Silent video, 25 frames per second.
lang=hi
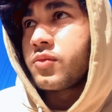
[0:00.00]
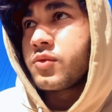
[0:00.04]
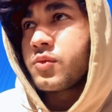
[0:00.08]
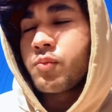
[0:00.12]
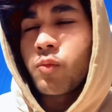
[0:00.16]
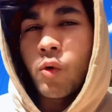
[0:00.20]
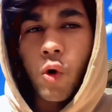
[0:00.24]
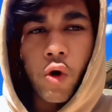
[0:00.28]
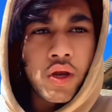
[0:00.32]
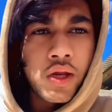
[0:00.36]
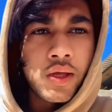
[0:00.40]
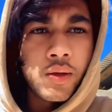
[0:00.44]

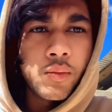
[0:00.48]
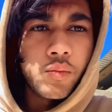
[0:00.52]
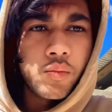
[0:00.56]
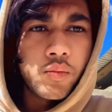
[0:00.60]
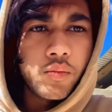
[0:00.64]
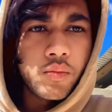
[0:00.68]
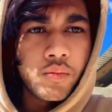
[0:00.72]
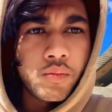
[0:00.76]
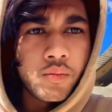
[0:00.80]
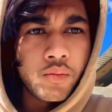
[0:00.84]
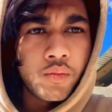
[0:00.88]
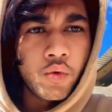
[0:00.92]
पोलिंग
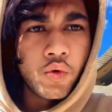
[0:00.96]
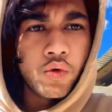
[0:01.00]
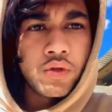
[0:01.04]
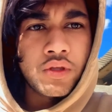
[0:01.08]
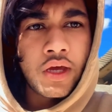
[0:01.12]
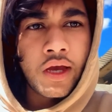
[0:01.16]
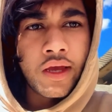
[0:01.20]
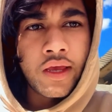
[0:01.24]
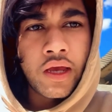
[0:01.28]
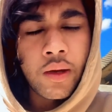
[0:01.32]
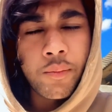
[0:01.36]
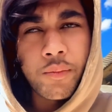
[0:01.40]
बूथ
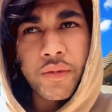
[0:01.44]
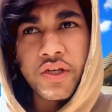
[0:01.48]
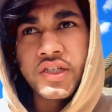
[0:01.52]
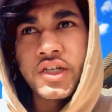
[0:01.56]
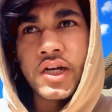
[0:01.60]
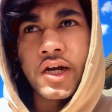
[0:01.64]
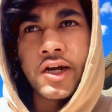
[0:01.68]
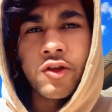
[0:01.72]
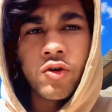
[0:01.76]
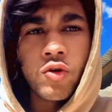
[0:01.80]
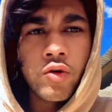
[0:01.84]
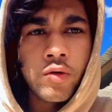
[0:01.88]
था यहाँ पे
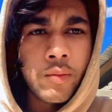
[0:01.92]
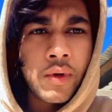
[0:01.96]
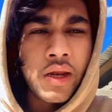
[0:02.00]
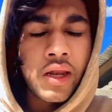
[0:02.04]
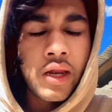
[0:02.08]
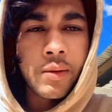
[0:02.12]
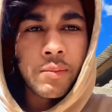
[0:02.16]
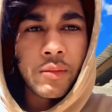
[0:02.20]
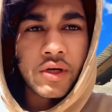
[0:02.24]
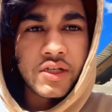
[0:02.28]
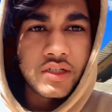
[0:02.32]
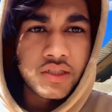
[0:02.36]
छानीगुंड में
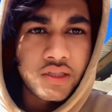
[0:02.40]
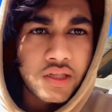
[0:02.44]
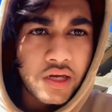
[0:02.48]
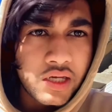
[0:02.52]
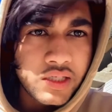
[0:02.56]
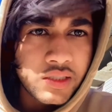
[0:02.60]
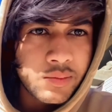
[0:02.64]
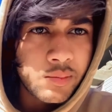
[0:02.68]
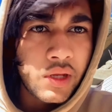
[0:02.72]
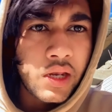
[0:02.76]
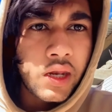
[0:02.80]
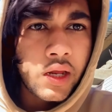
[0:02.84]
अलग
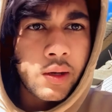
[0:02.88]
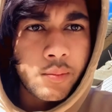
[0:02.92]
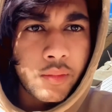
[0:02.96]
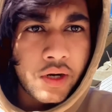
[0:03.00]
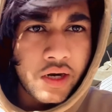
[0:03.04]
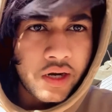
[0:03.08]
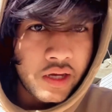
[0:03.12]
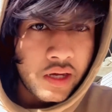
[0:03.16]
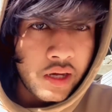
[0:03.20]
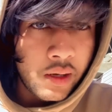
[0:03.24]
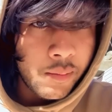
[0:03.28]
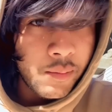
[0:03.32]
मजिदास में अलग
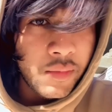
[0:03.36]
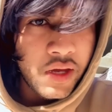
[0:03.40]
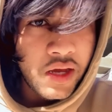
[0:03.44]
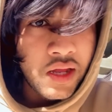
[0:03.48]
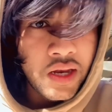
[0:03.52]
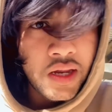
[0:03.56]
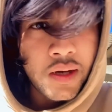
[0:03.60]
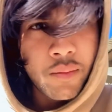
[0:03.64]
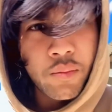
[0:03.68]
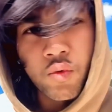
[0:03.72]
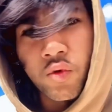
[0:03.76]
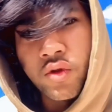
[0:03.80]
बड़गाम में
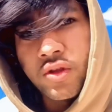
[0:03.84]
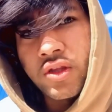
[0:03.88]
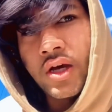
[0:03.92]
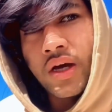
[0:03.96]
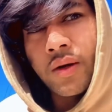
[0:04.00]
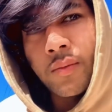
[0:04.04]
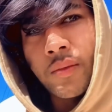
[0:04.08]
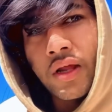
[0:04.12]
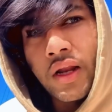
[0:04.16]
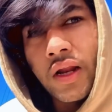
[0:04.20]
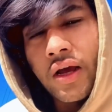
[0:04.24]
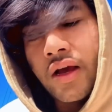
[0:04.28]
अलग मुनथांग
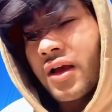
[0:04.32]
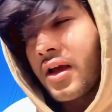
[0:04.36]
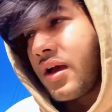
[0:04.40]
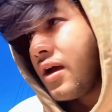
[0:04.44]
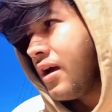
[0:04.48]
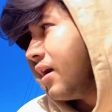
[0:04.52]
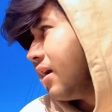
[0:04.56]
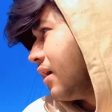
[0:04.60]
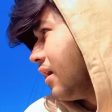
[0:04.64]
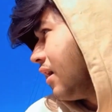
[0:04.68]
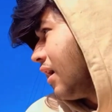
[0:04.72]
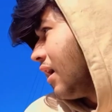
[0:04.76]
में अलग
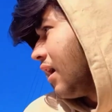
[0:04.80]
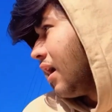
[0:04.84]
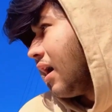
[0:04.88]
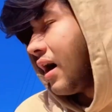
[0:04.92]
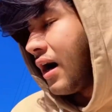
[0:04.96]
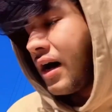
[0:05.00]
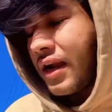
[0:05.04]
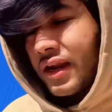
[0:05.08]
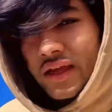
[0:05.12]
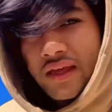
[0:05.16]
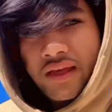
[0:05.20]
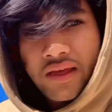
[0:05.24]

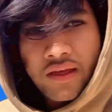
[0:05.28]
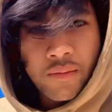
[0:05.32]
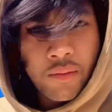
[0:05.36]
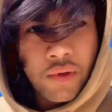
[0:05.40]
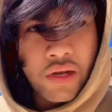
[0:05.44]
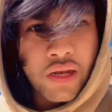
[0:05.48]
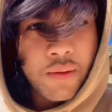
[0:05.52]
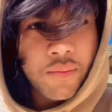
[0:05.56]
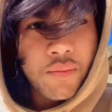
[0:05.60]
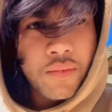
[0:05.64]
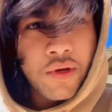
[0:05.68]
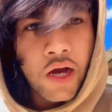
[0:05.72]
हर एक
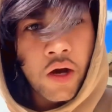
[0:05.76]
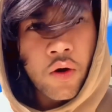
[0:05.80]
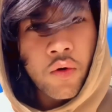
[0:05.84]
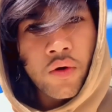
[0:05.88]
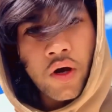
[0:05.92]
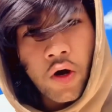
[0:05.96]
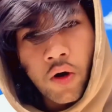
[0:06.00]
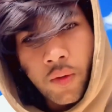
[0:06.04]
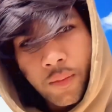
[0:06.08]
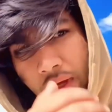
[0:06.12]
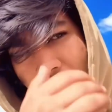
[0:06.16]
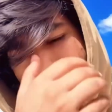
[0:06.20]
मतलब गांव
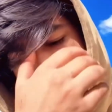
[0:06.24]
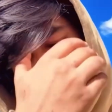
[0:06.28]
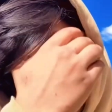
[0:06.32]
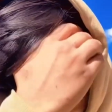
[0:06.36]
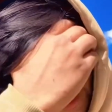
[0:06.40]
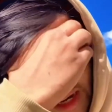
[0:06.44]
गांव में अलग